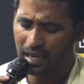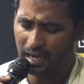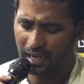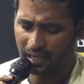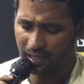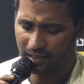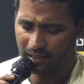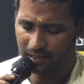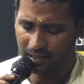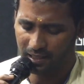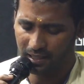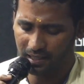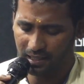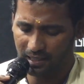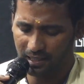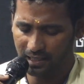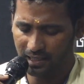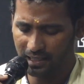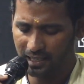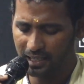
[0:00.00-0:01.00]

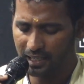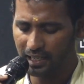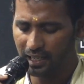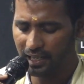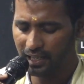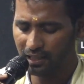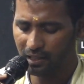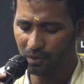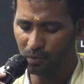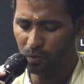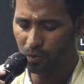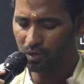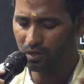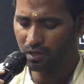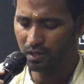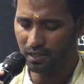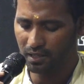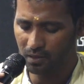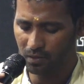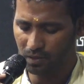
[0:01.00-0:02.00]
அடுத்ததாக ரெண்டாயிரத்தி
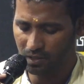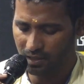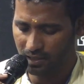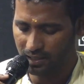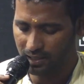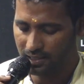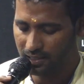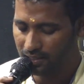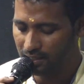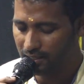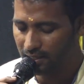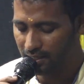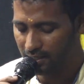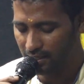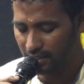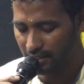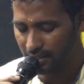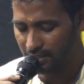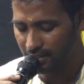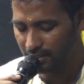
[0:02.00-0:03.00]
ஒன்றில் ஒரு
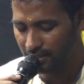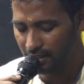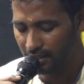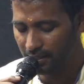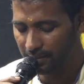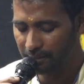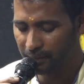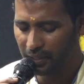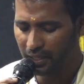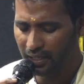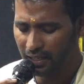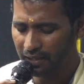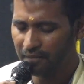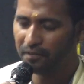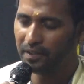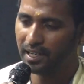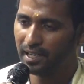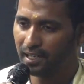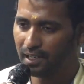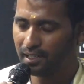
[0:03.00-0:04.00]
சிறுகதை எழுதி
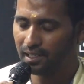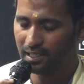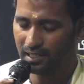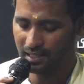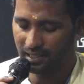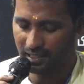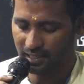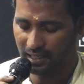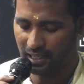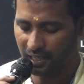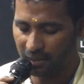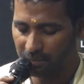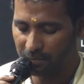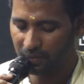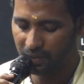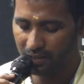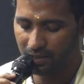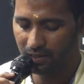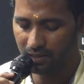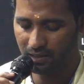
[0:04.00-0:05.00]
விகடனுக்கு
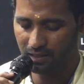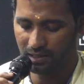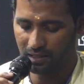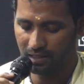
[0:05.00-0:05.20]
அனுப்பிட்டு